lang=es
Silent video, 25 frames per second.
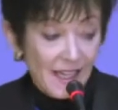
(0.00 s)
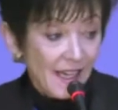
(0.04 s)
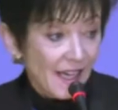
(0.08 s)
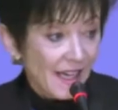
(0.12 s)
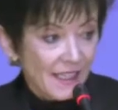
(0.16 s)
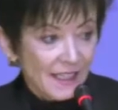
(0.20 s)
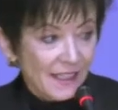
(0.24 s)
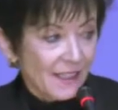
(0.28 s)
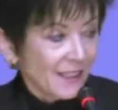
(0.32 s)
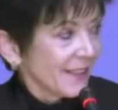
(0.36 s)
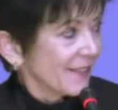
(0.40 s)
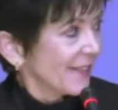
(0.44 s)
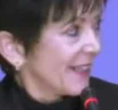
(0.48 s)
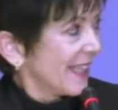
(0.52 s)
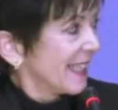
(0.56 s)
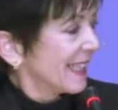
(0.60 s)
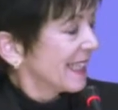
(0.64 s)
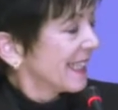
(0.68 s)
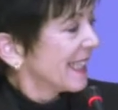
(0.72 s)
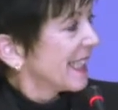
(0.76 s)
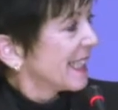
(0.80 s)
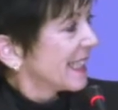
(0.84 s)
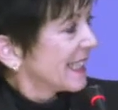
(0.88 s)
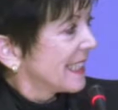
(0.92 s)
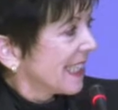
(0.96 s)
a la
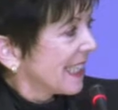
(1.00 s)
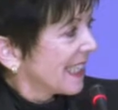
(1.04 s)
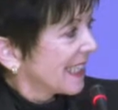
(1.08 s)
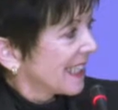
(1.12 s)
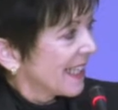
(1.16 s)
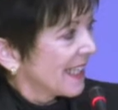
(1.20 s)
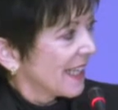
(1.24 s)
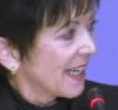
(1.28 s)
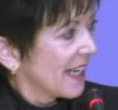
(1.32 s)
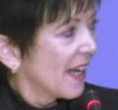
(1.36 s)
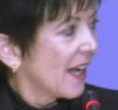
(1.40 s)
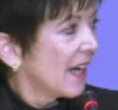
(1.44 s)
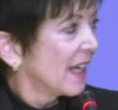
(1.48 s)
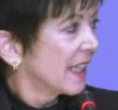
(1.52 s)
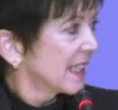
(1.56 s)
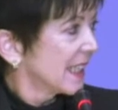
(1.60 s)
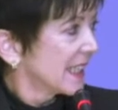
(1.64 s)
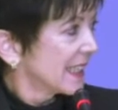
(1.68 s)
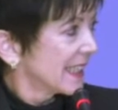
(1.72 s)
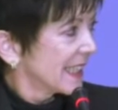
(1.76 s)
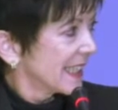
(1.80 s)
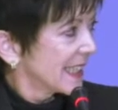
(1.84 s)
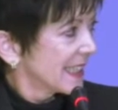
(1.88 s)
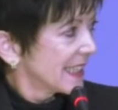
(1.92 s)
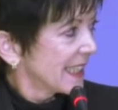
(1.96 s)
cual quisiera
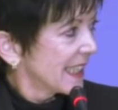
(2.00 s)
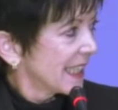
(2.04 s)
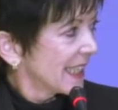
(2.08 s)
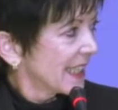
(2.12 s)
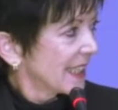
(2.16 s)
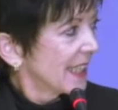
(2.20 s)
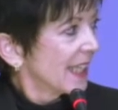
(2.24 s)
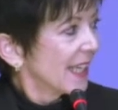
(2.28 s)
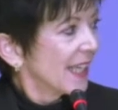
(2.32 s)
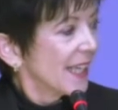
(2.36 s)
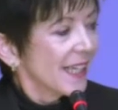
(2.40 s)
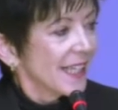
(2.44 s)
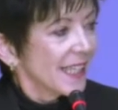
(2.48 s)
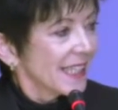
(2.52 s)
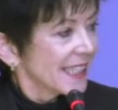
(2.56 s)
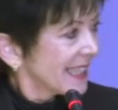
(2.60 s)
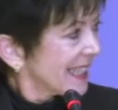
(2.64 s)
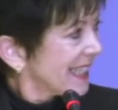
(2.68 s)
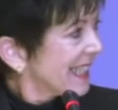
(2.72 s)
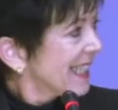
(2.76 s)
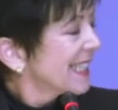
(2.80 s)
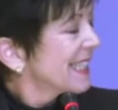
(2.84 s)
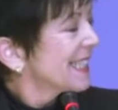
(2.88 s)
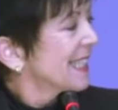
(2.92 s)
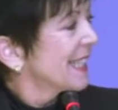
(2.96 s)
agradecer
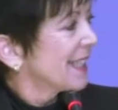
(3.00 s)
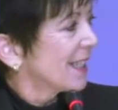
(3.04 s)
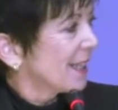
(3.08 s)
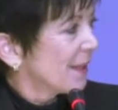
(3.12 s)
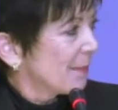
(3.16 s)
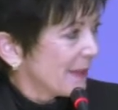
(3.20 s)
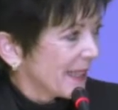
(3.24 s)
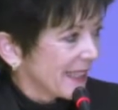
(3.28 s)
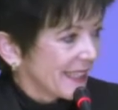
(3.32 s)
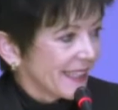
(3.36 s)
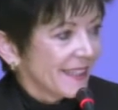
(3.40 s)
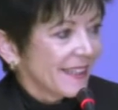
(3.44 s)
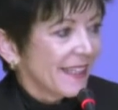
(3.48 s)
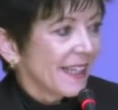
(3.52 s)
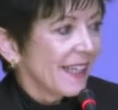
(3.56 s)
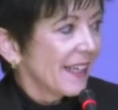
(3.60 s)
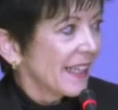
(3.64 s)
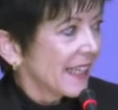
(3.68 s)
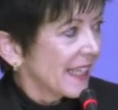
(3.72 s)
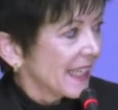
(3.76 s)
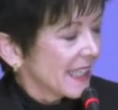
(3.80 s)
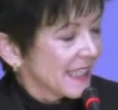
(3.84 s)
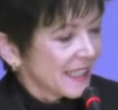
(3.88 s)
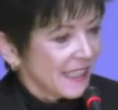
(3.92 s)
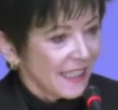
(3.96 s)
sinceramente
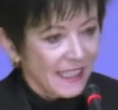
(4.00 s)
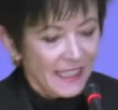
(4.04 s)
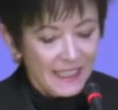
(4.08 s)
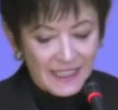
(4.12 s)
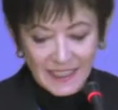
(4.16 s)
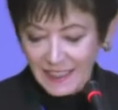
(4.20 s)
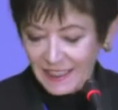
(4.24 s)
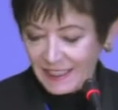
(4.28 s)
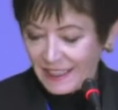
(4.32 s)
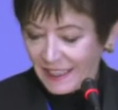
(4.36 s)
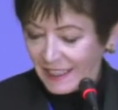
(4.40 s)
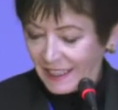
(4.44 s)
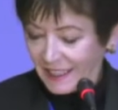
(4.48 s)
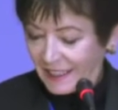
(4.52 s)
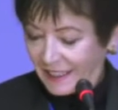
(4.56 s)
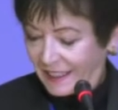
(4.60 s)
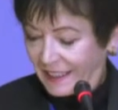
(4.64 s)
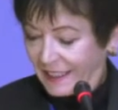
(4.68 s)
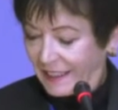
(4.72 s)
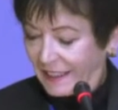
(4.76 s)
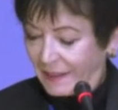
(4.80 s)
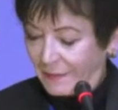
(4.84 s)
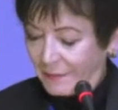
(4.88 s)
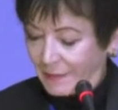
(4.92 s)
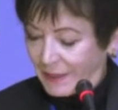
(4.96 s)
la excelente
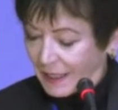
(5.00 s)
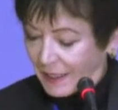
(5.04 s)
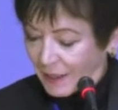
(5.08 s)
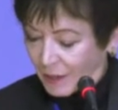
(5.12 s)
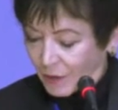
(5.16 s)
eh,